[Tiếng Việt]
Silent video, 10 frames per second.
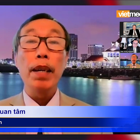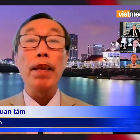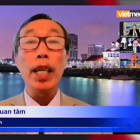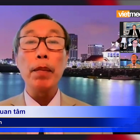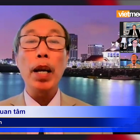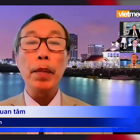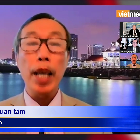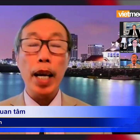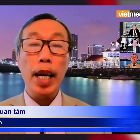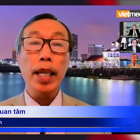và năm
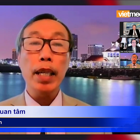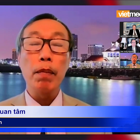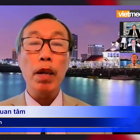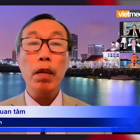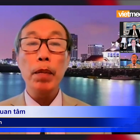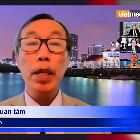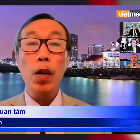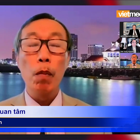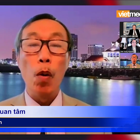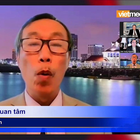2022 có cái biến
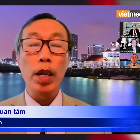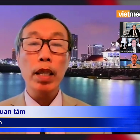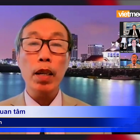cố buồn